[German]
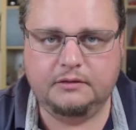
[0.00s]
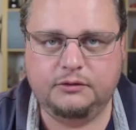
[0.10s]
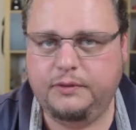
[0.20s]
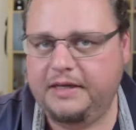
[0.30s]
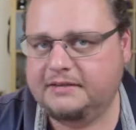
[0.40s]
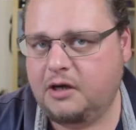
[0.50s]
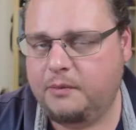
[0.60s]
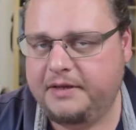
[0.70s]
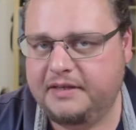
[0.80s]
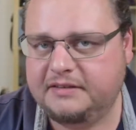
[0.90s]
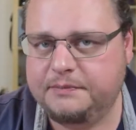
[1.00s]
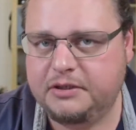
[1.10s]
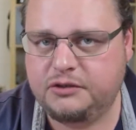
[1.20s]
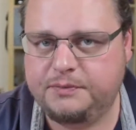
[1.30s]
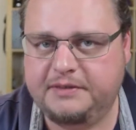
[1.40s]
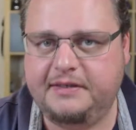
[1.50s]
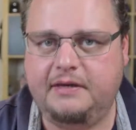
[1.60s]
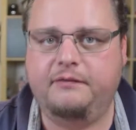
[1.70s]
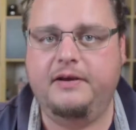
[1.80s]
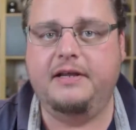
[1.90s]
Zuerst habe ich es mit
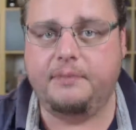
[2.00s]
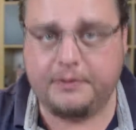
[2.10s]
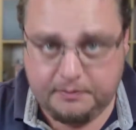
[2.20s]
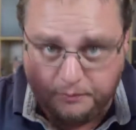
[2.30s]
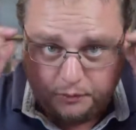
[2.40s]
speziellen Fliegerbrillen